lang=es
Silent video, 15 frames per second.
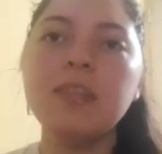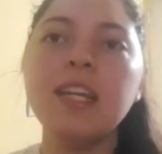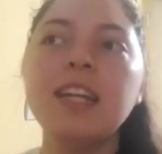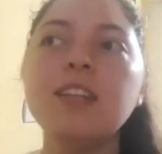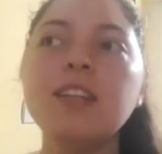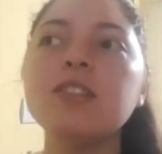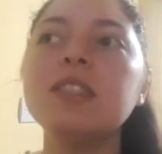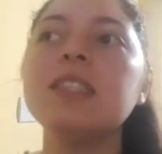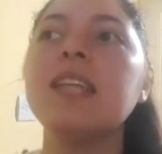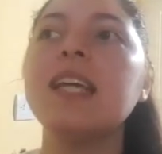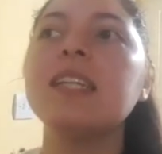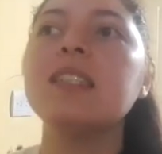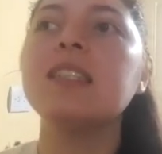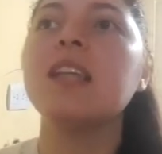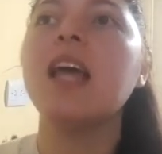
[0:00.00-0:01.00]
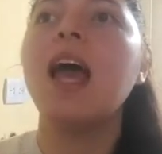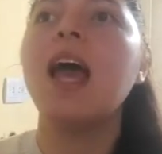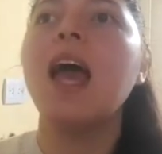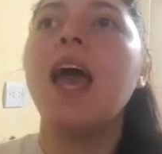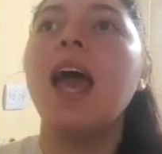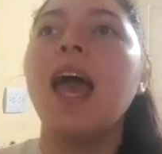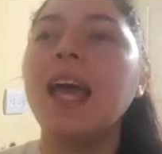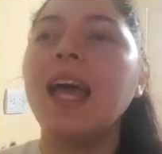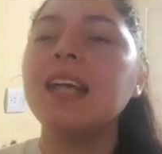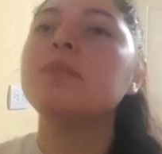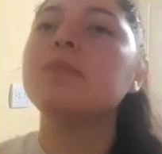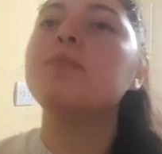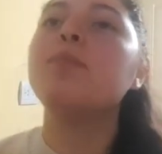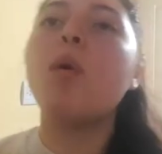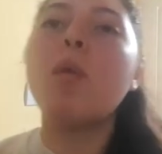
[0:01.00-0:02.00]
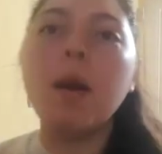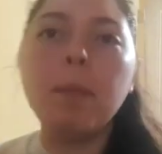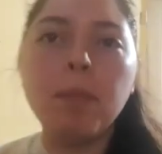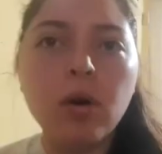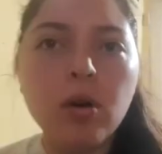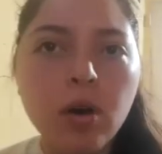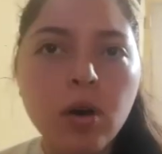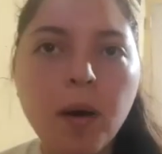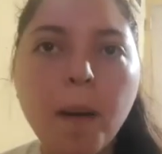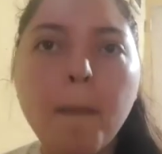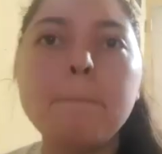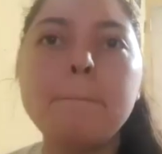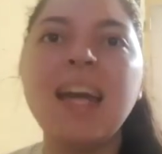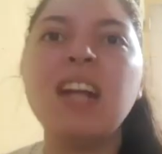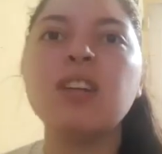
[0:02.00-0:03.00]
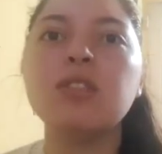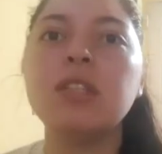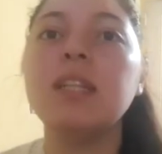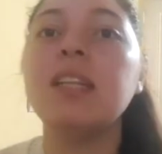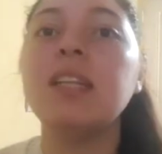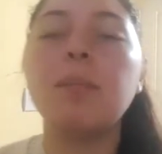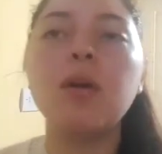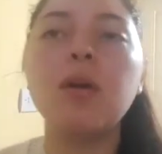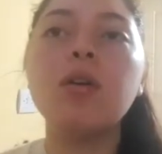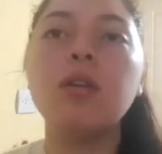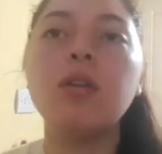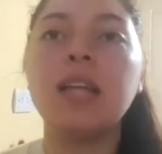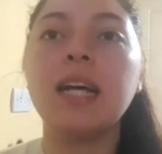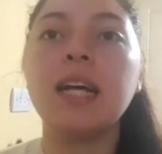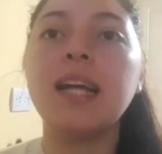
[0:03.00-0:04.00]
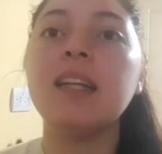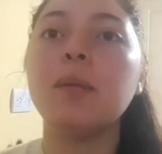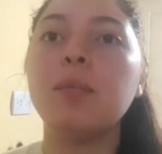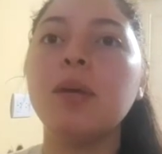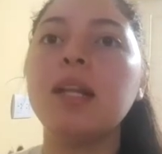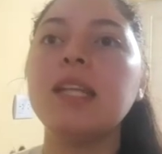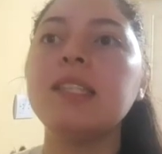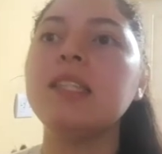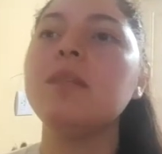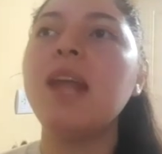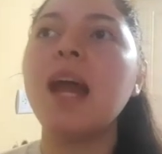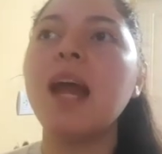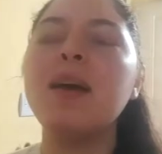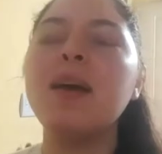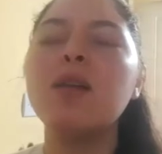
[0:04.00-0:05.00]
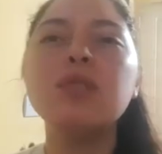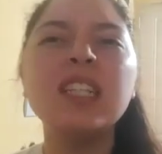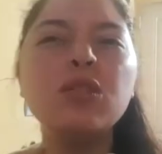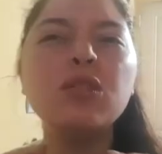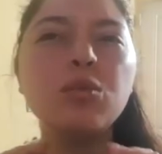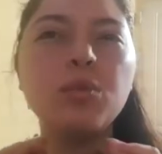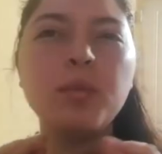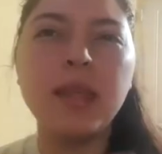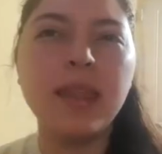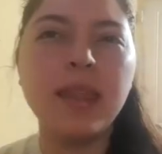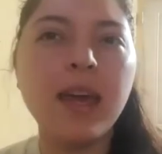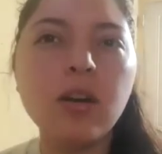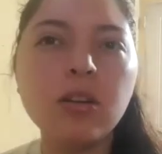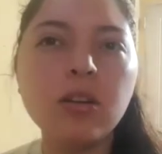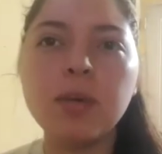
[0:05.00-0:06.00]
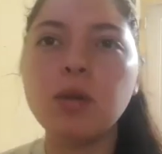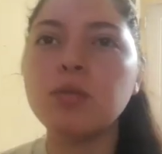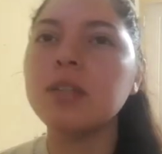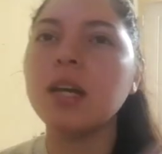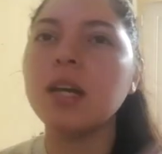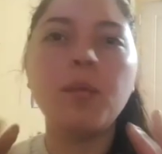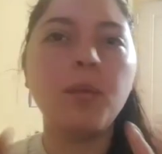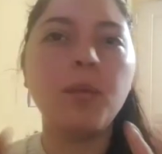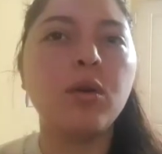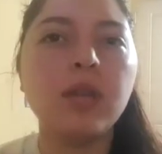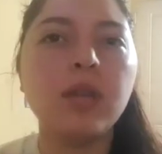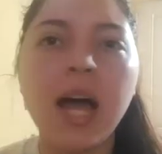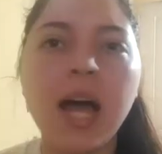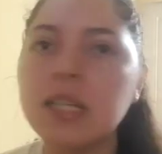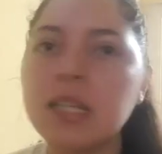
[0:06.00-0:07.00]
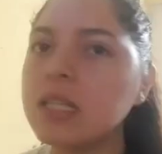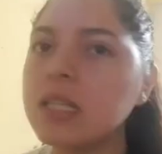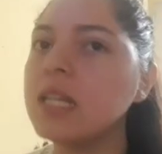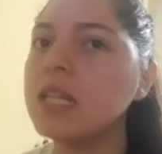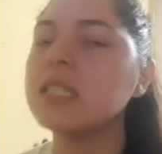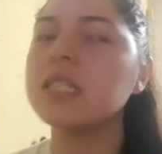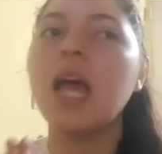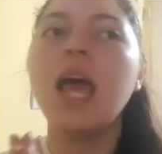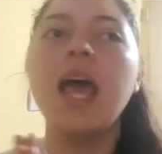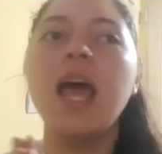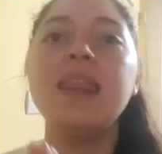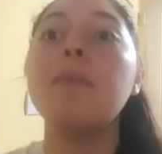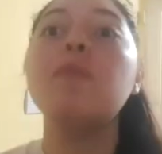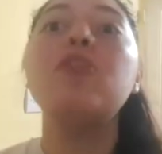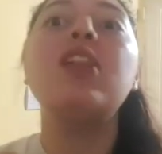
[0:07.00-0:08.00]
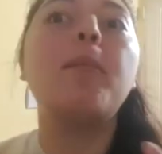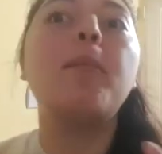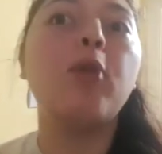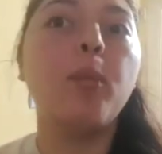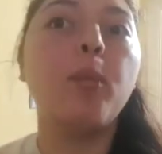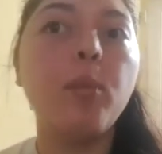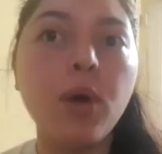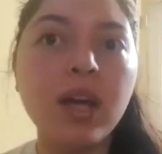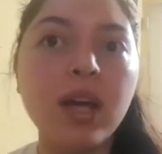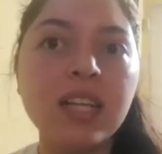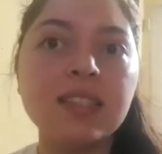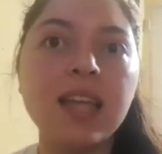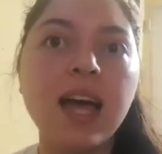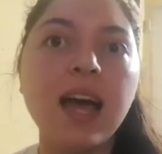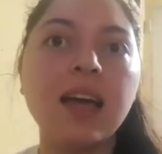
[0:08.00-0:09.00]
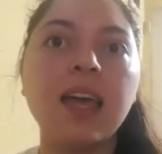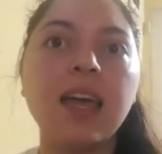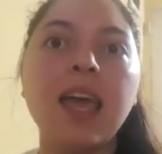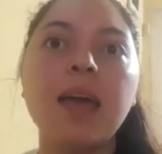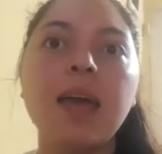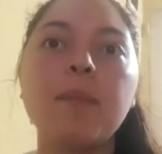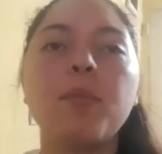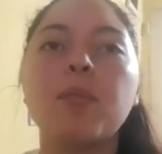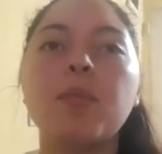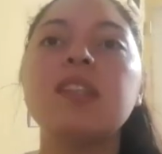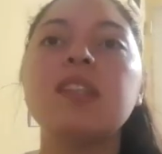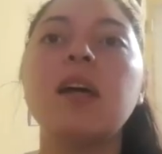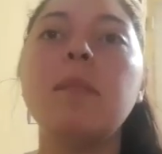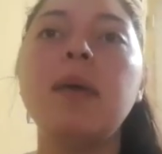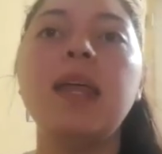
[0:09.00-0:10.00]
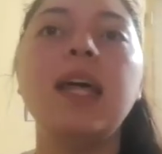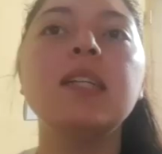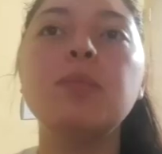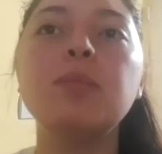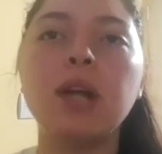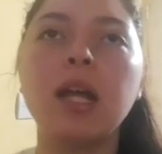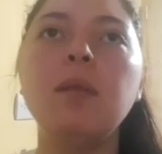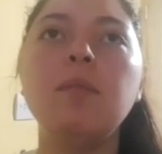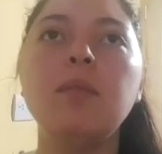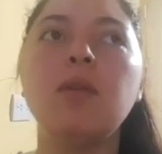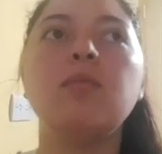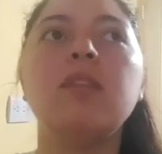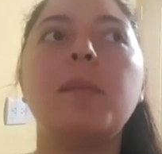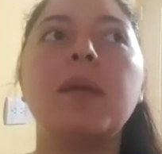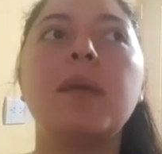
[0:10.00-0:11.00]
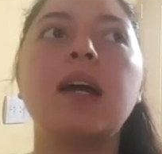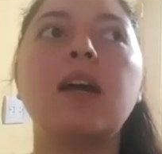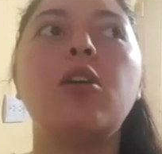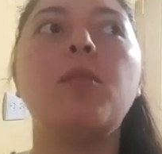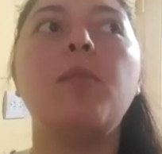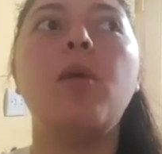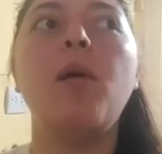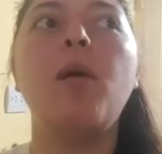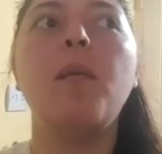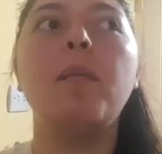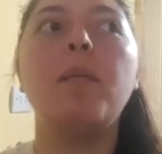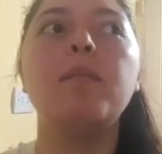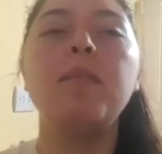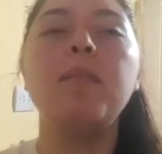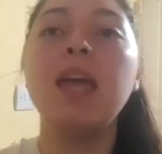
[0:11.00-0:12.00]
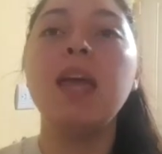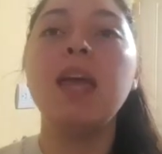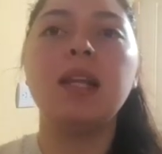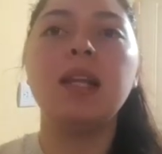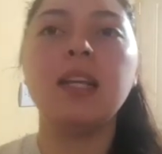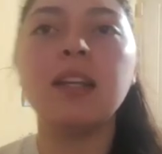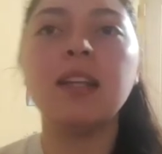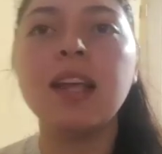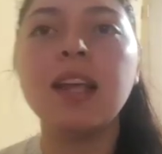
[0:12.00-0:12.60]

Entonces es, es poco a poco, pero sí, te pueden contactar y te pueden decir, mira, me gustas tus videos, me gustas cómo los haces, dame una propuesta, qué propuestas me das, por ejemplo, una marca como Maybelline,